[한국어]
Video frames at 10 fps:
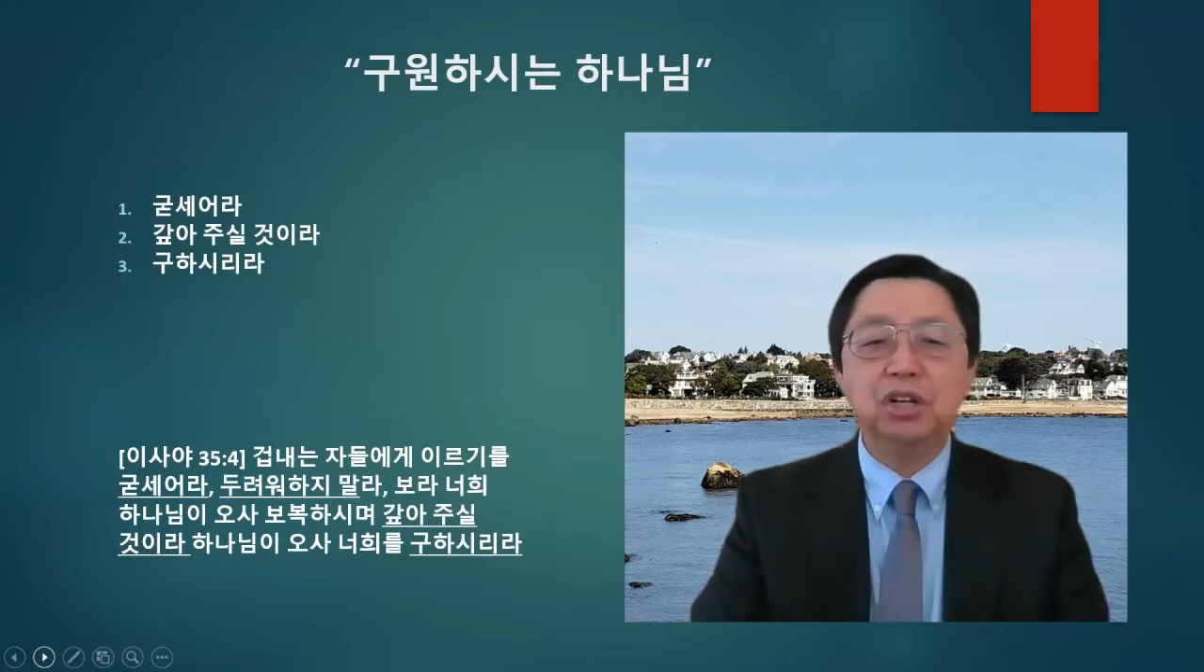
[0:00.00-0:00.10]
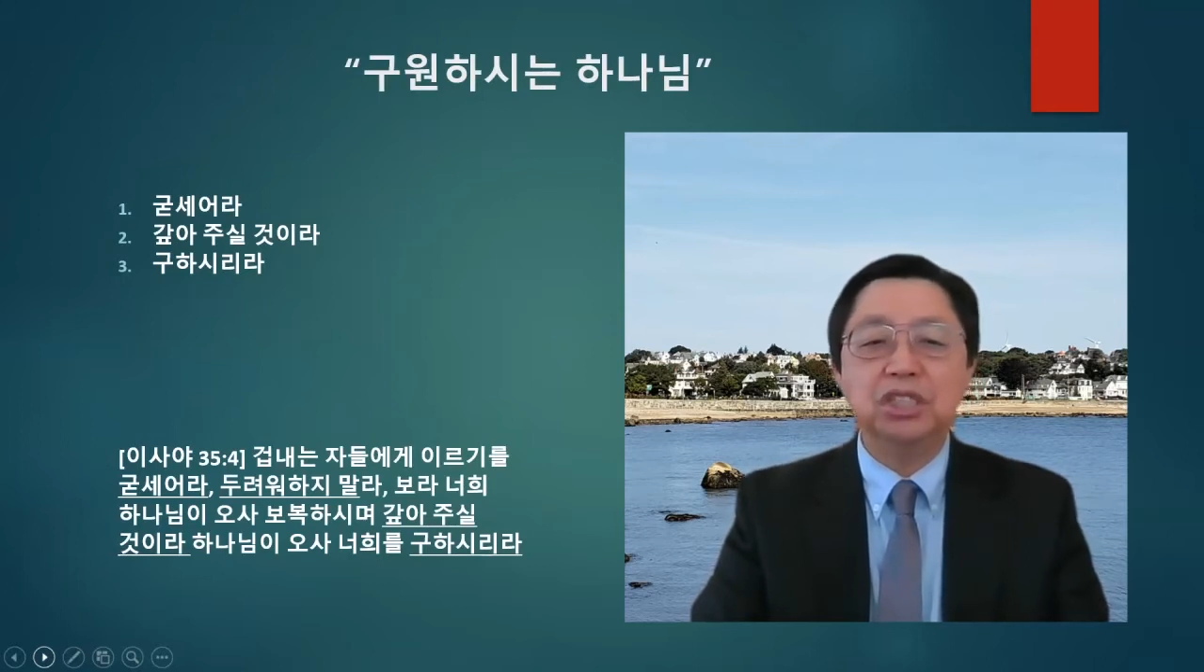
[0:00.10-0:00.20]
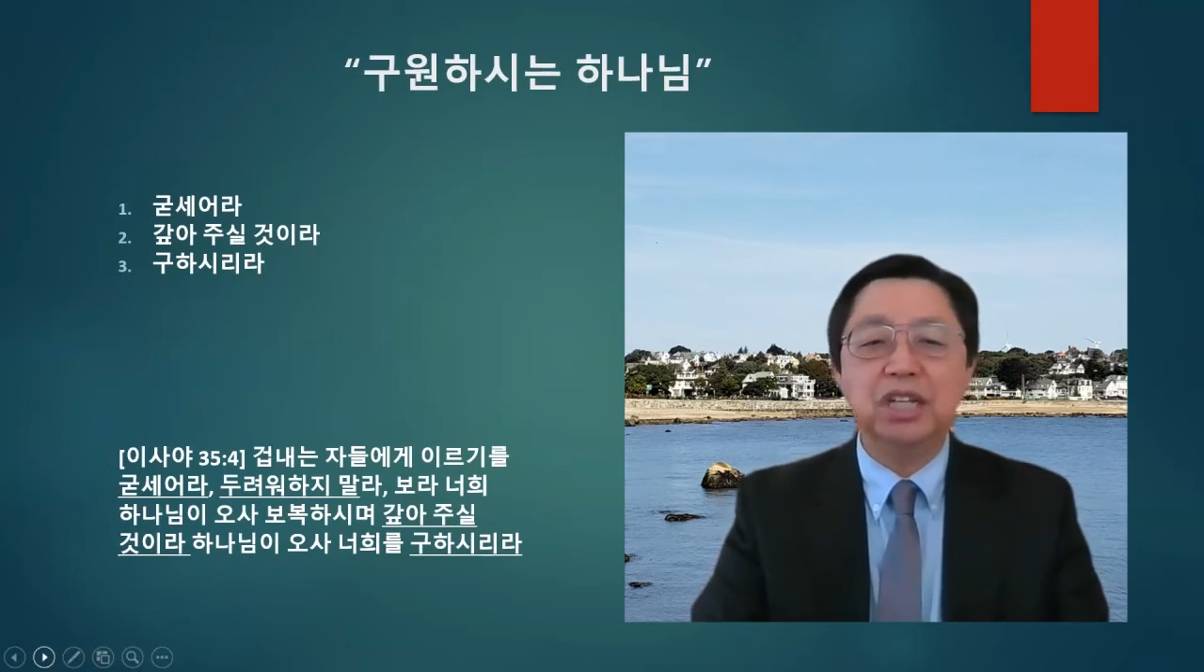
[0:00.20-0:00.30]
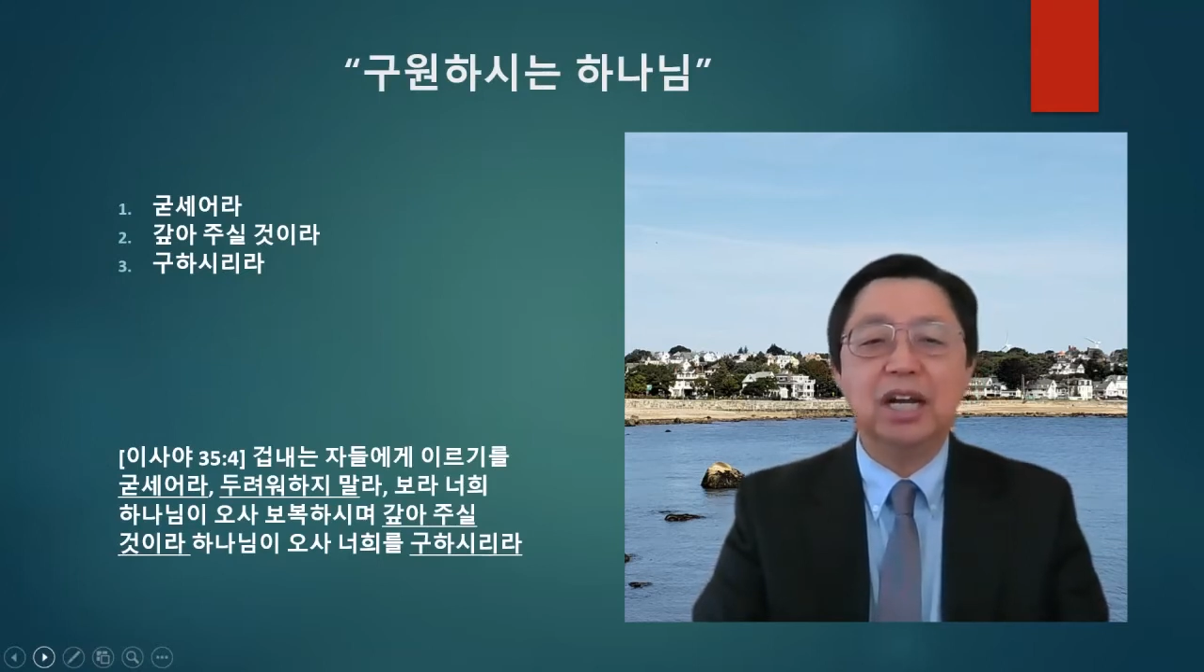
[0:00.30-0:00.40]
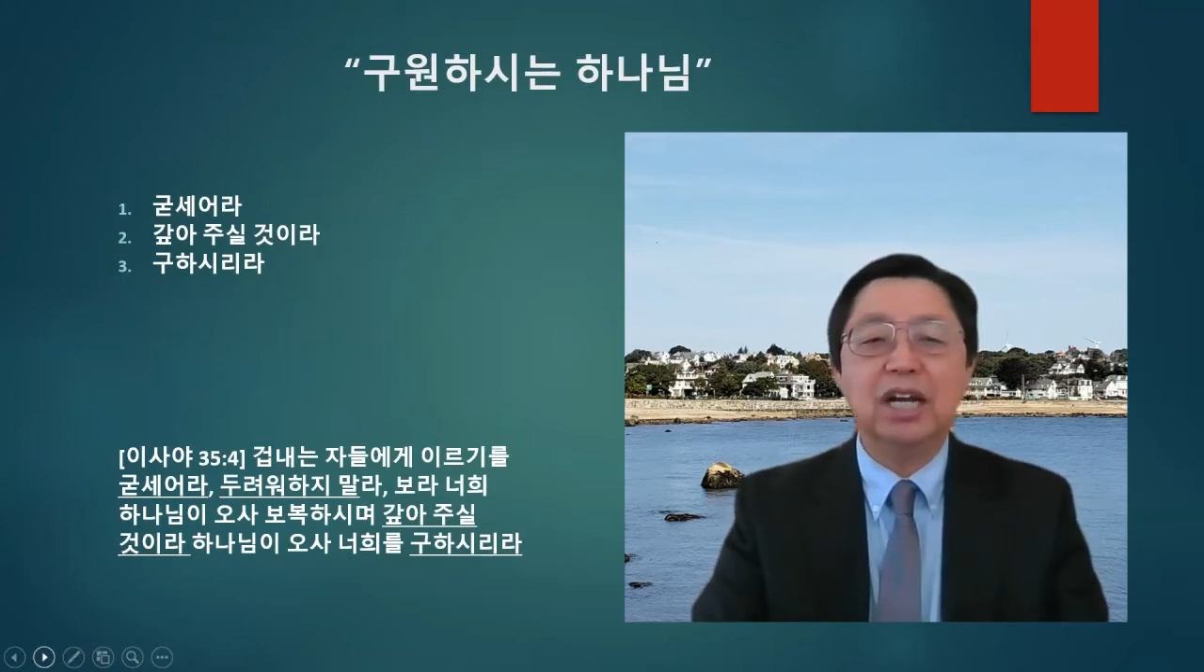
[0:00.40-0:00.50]

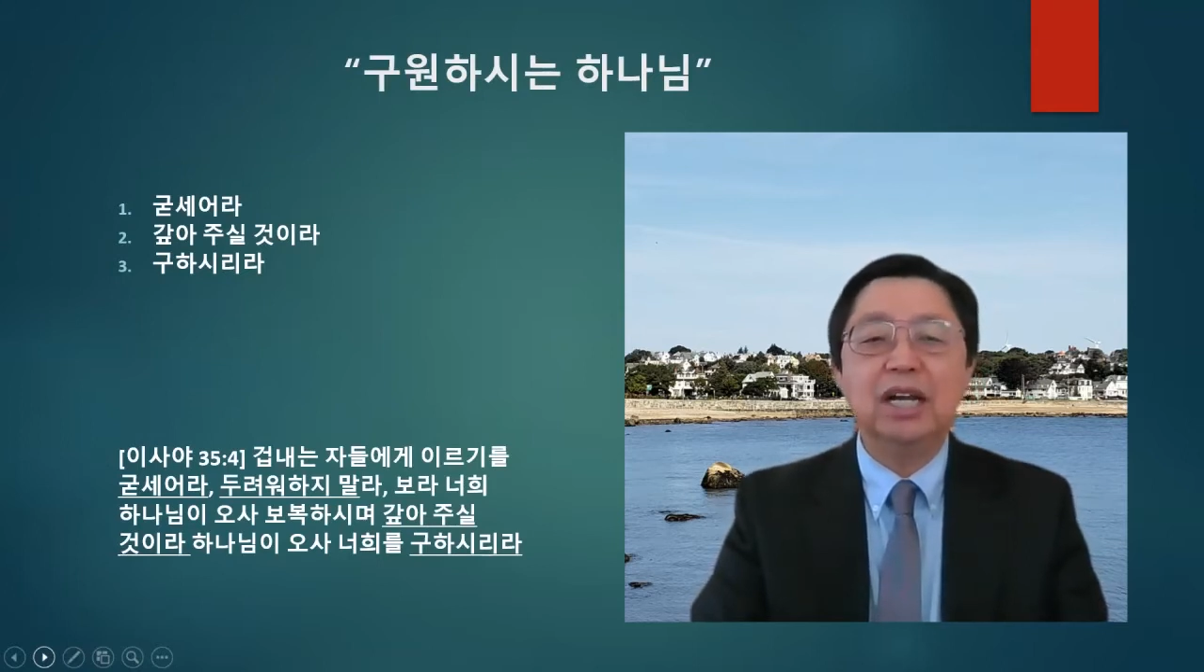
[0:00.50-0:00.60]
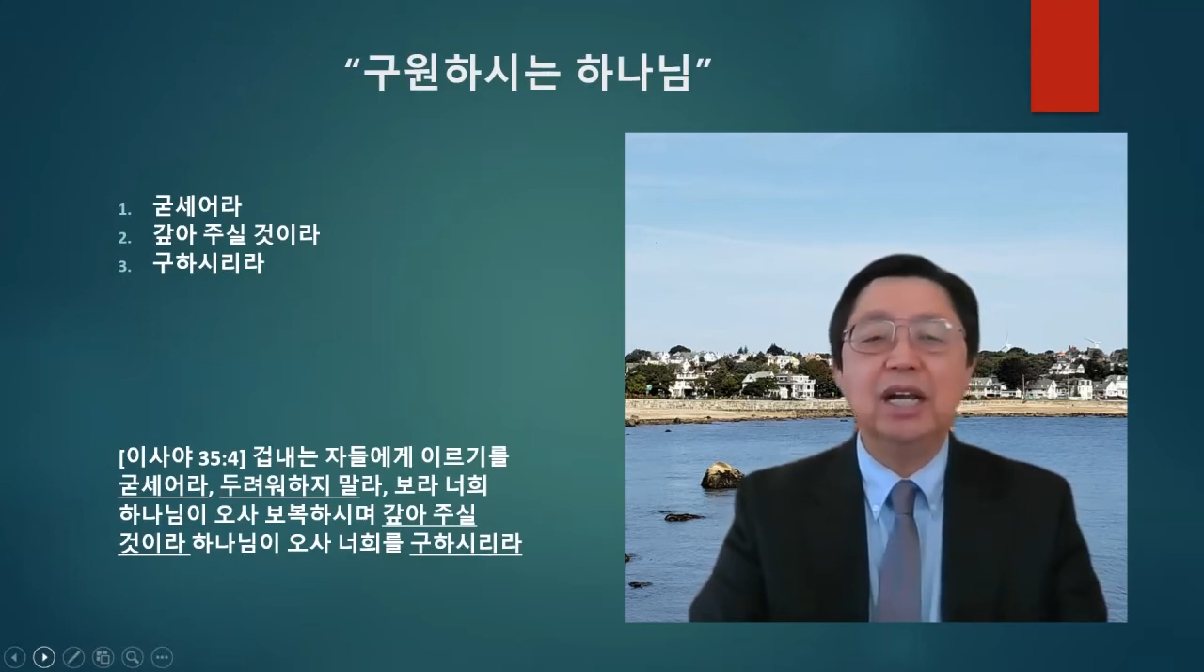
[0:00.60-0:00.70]
것이라